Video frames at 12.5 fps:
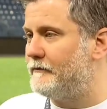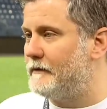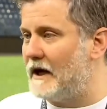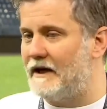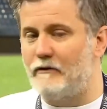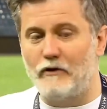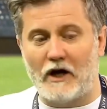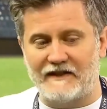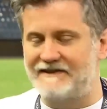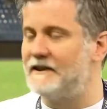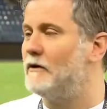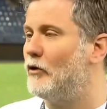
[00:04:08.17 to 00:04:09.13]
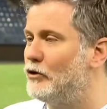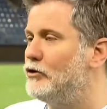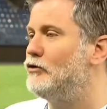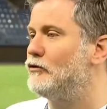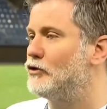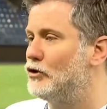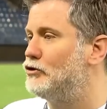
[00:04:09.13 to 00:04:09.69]
Yani aslında oyun
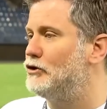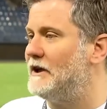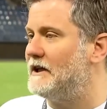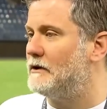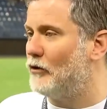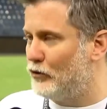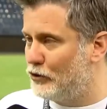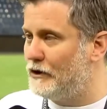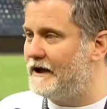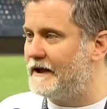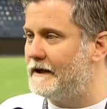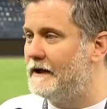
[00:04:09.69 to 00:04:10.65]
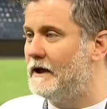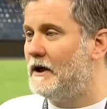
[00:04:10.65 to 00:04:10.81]
kötü değil. Oyun iyi.